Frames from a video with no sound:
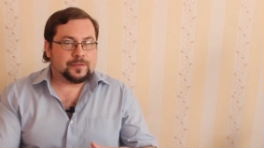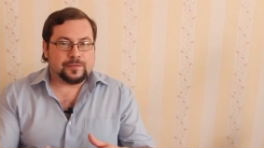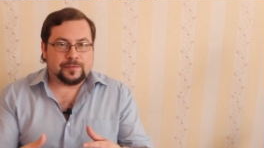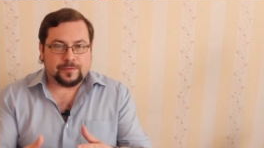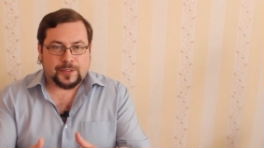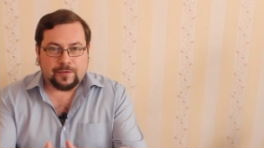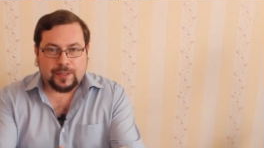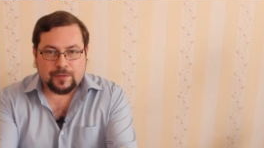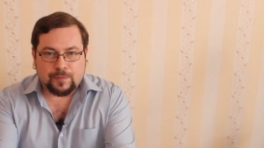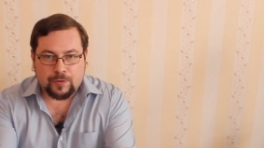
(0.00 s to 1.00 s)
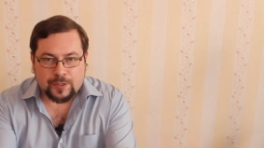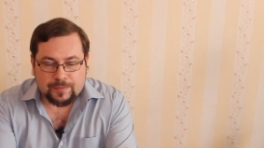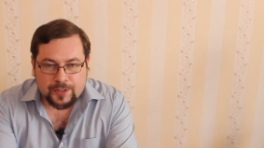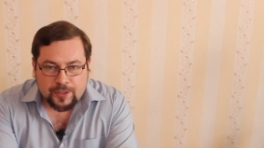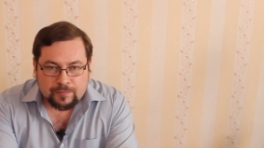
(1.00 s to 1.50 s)
задавался вопросом, а
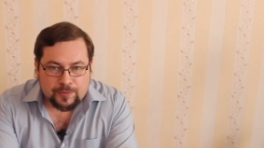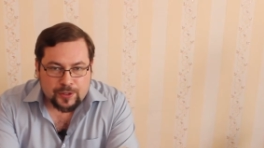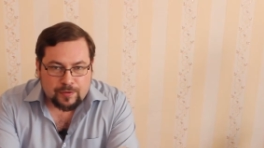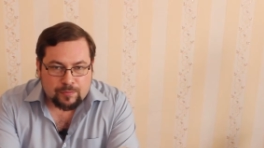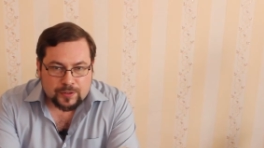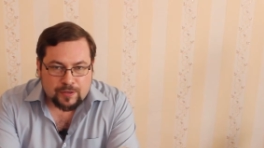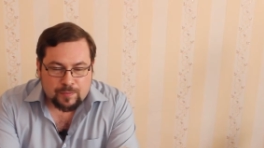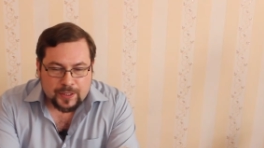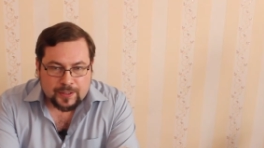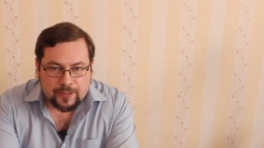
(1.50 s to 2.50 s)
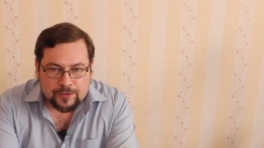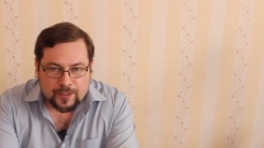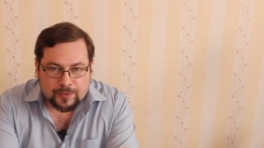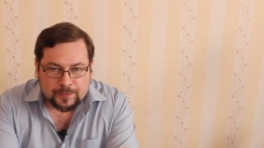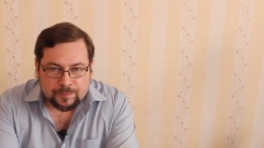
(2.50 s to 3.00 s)
зачем вообще водка в банке
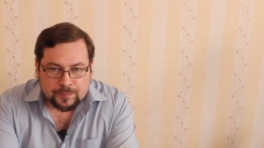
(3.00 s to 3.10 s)
должна быть?